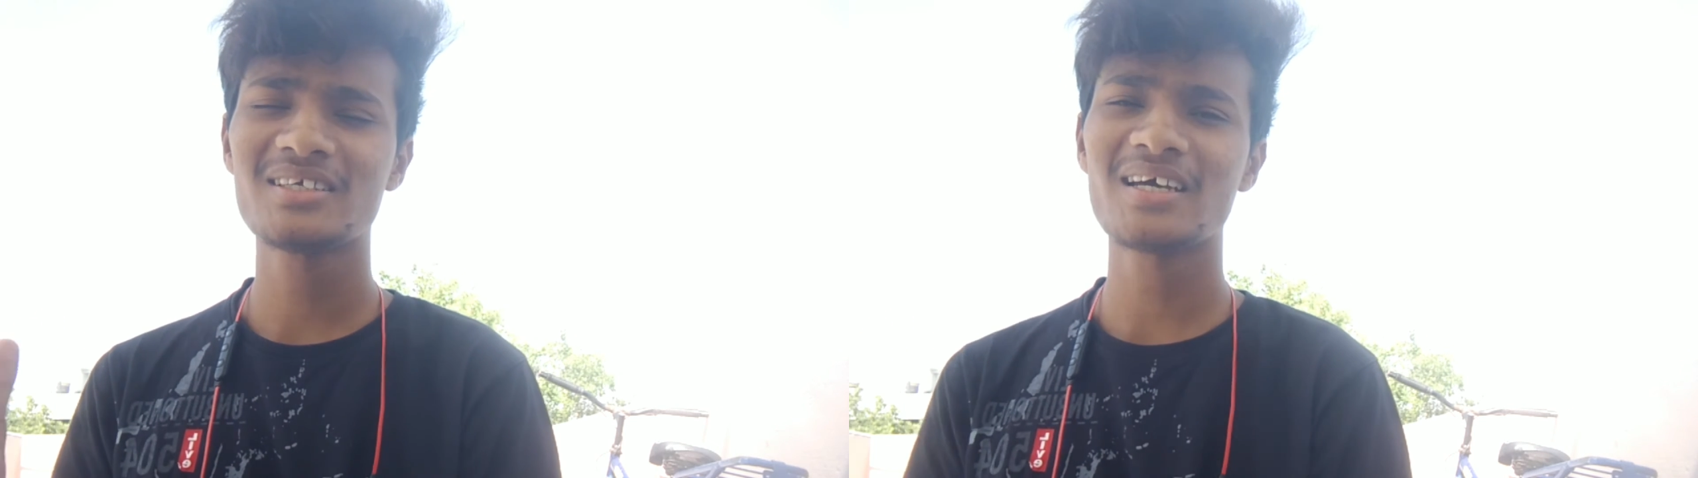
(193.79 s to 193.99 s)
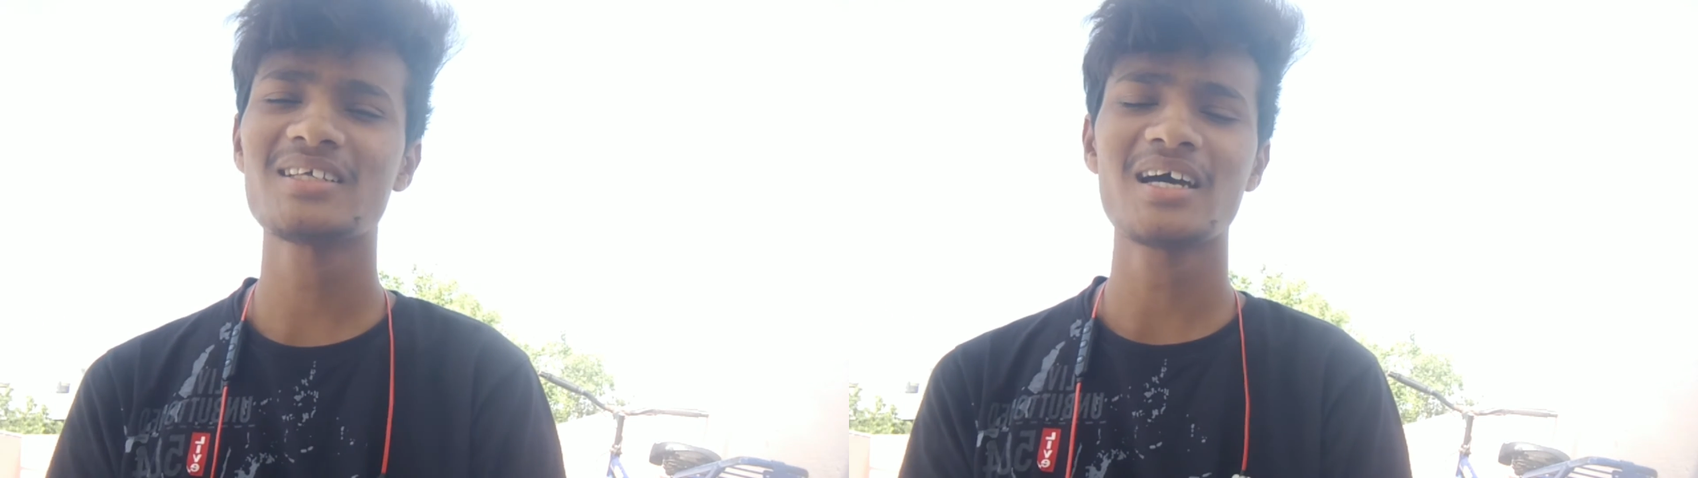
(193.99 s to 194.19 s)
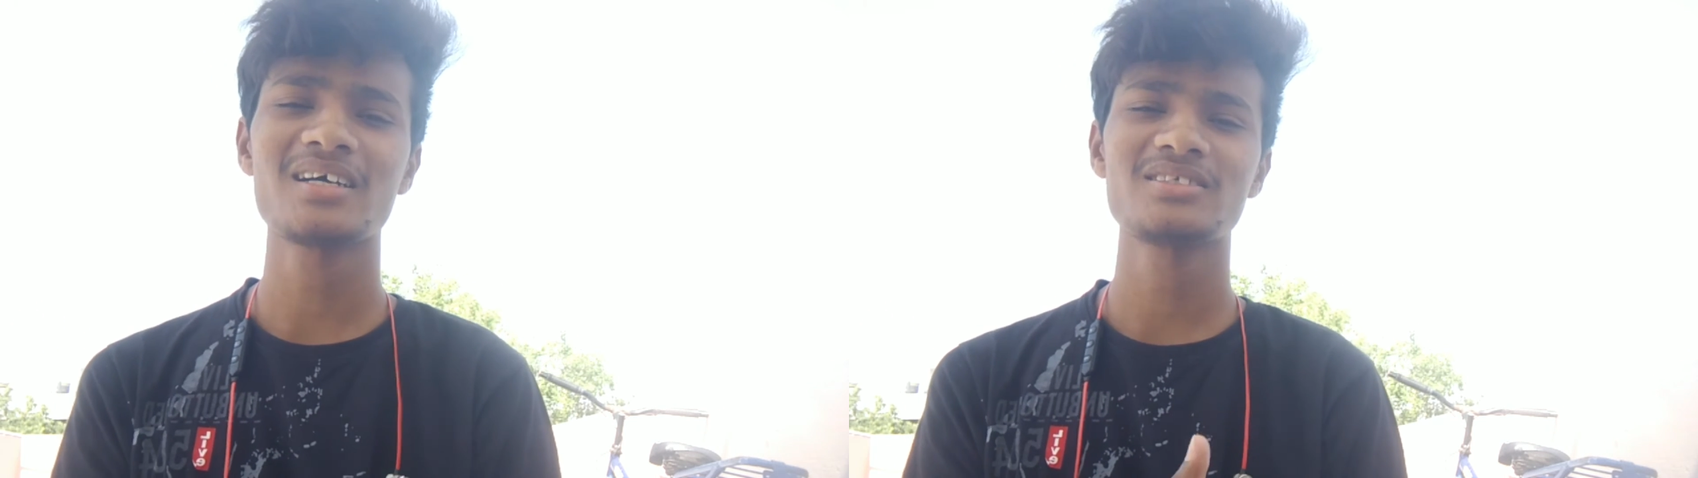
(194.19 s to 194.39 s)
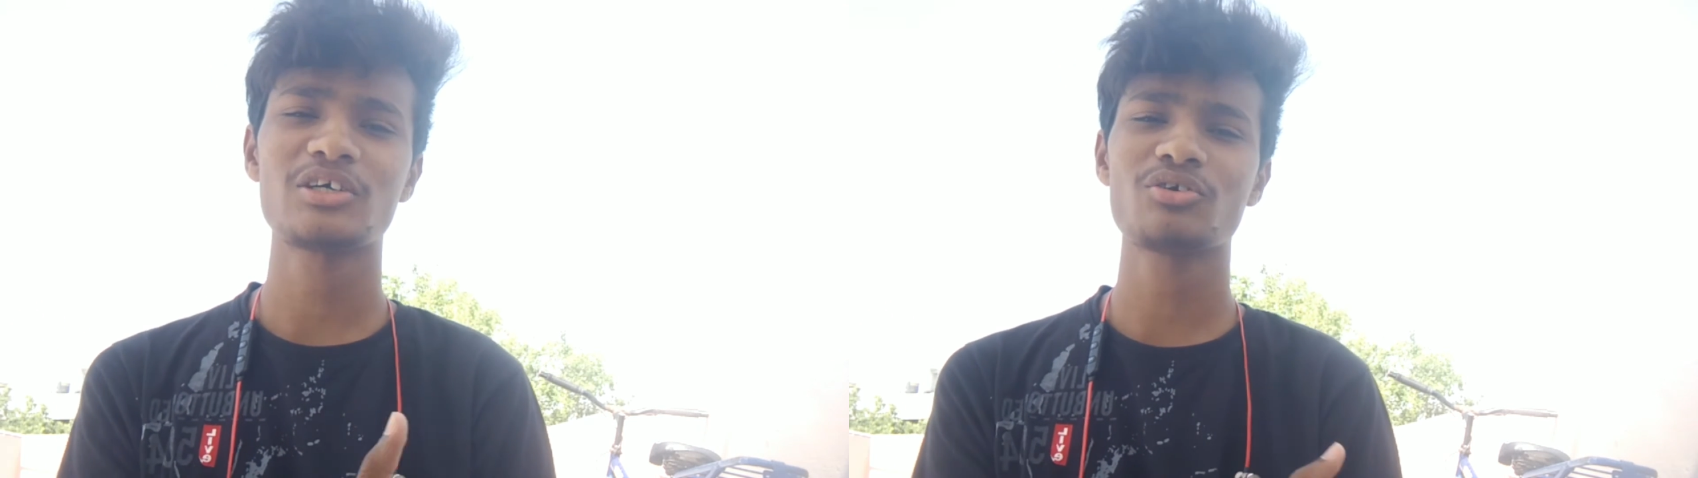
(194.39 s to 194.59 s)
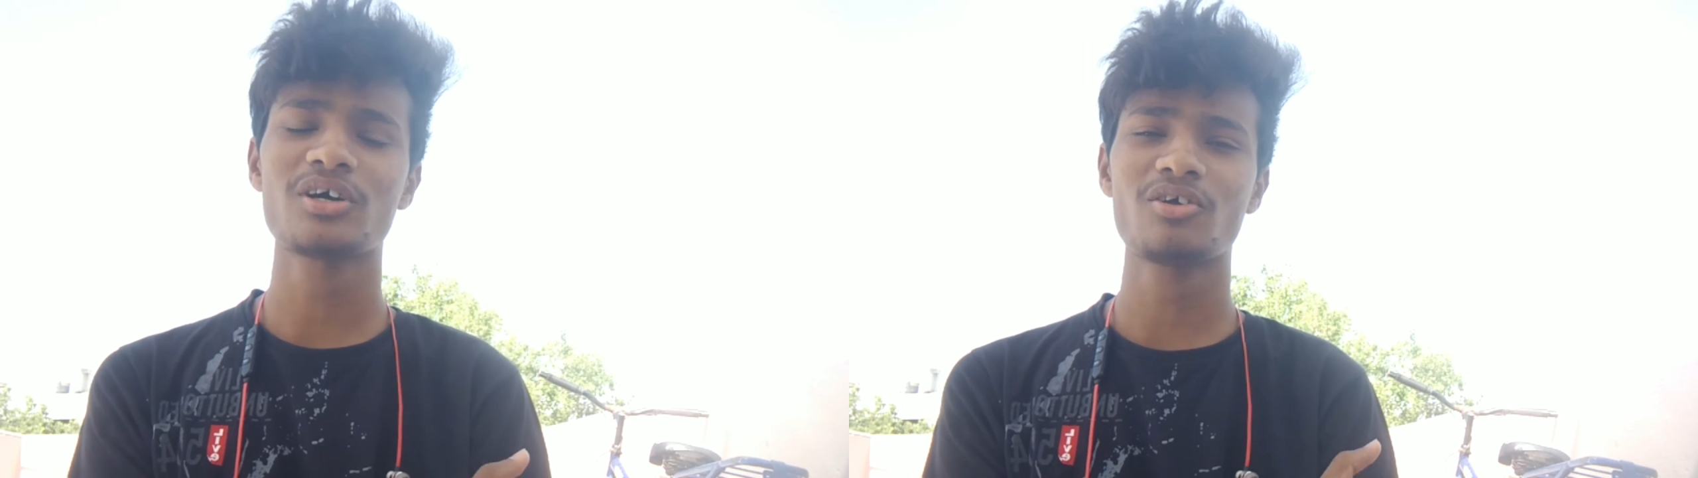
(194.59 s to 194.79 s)

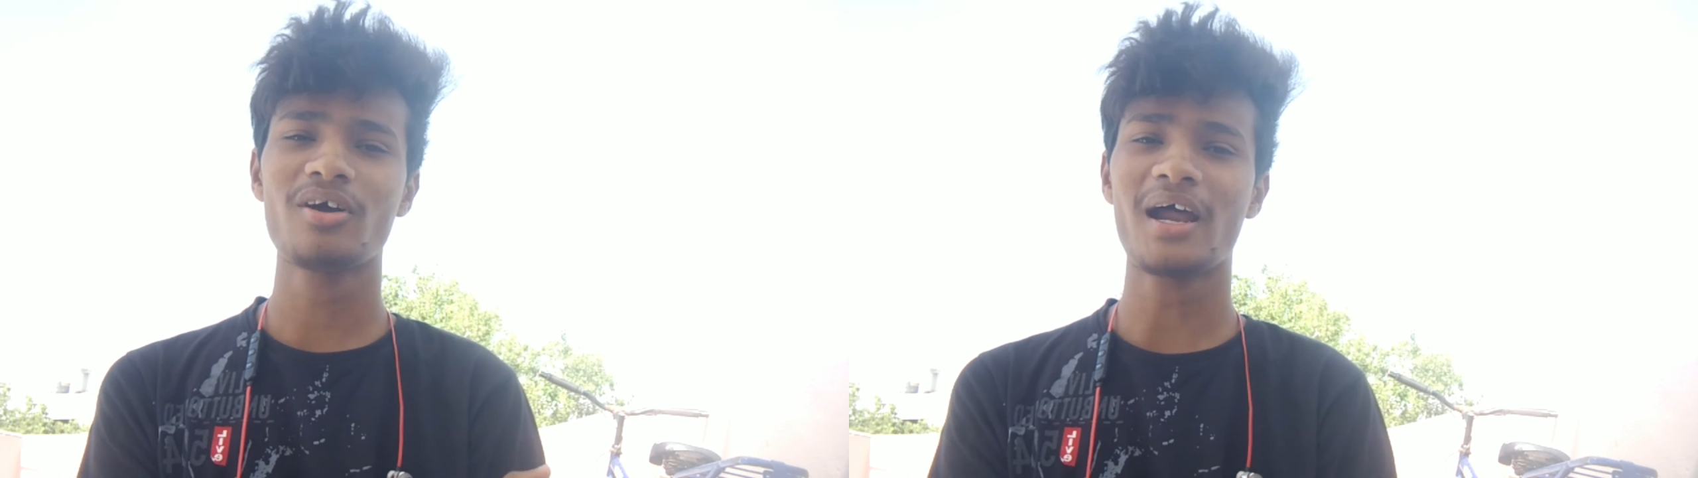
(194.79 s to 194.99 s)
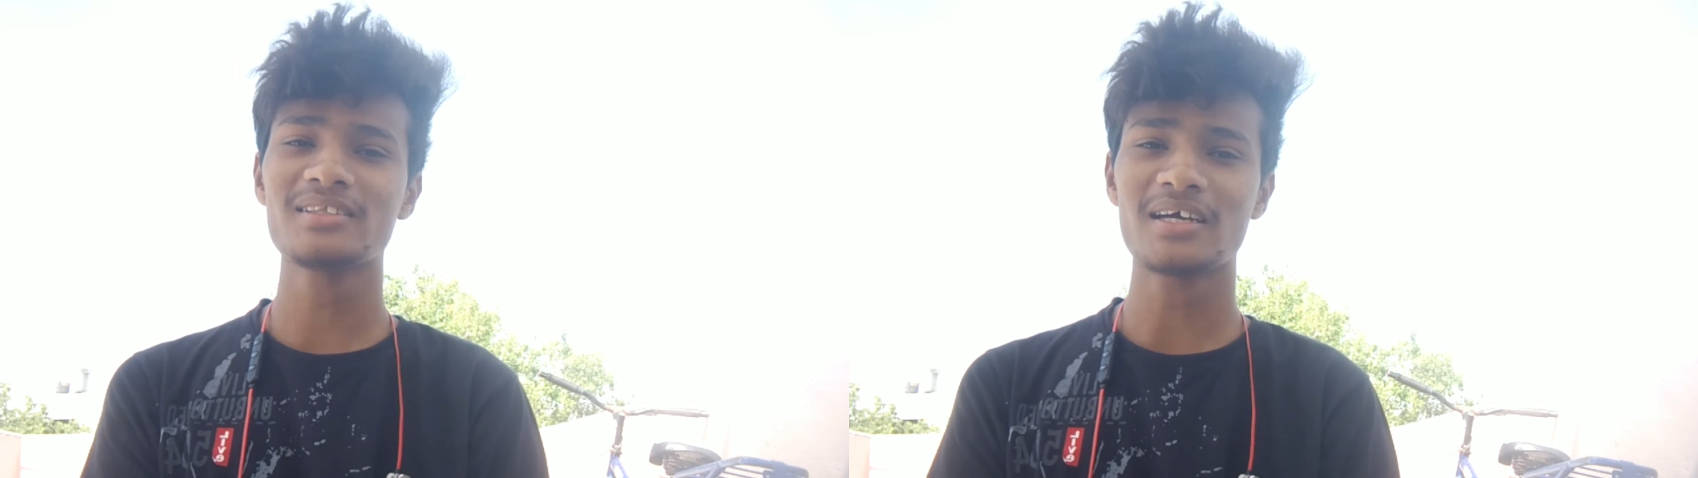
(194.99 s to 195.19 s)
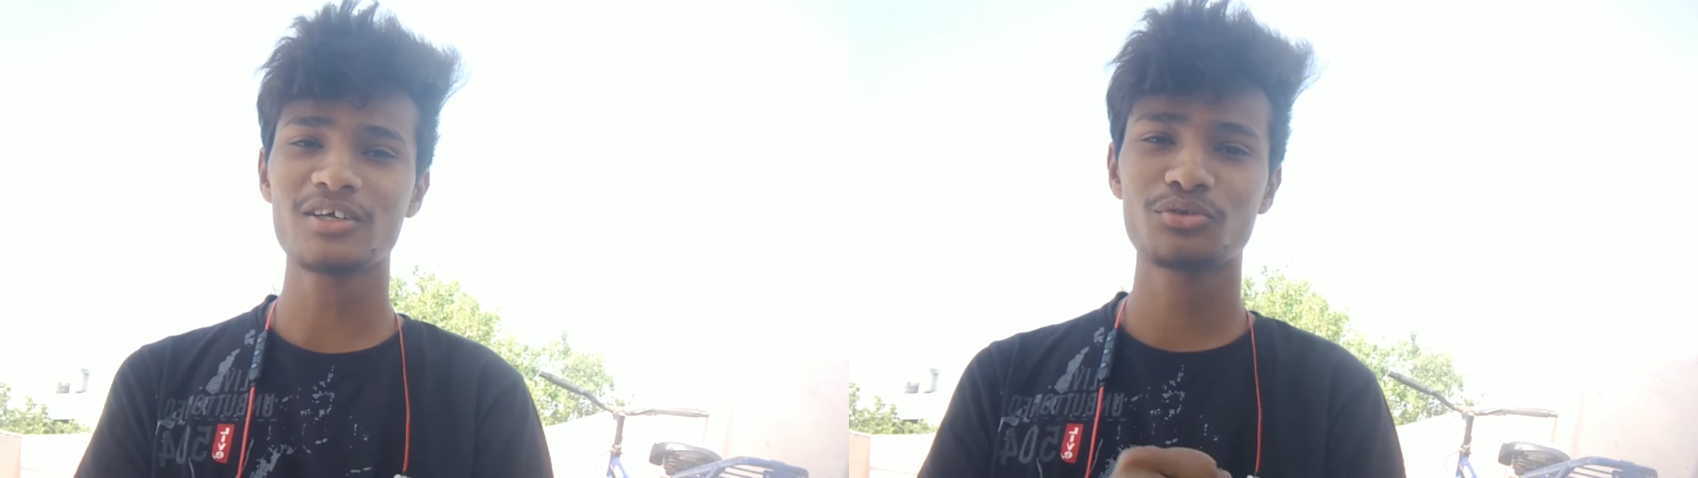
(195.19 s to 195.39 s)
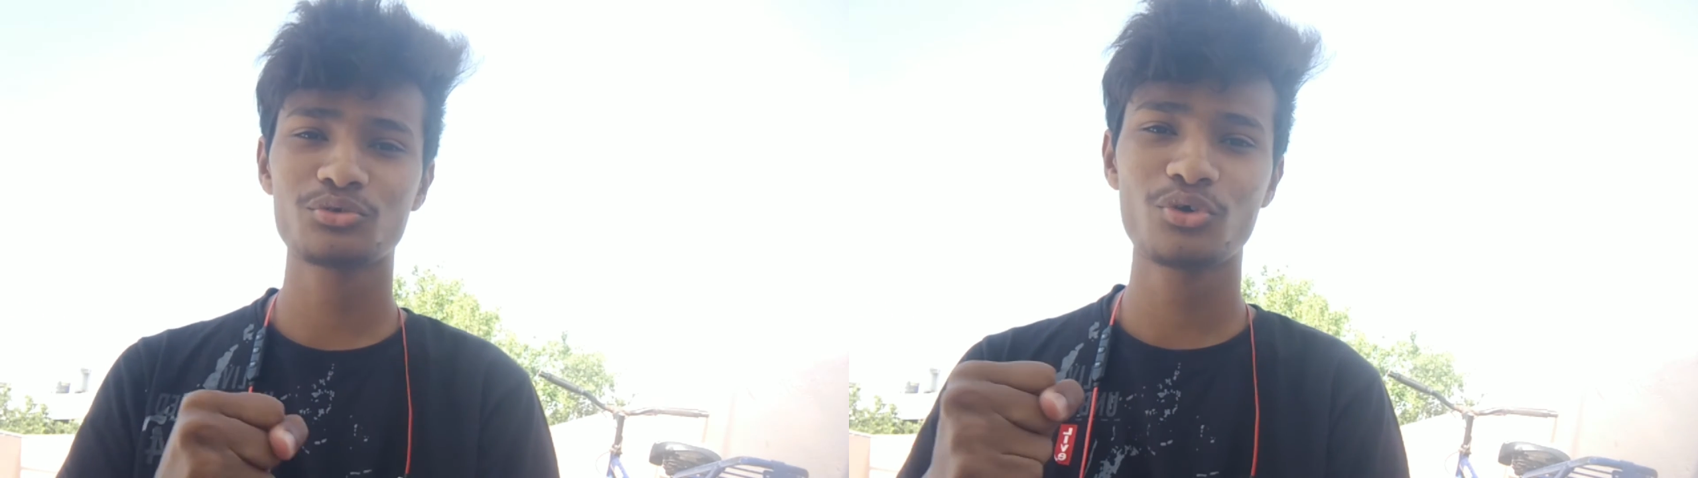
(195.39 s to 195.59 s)
शेयर ज़रूर करो यार ताकि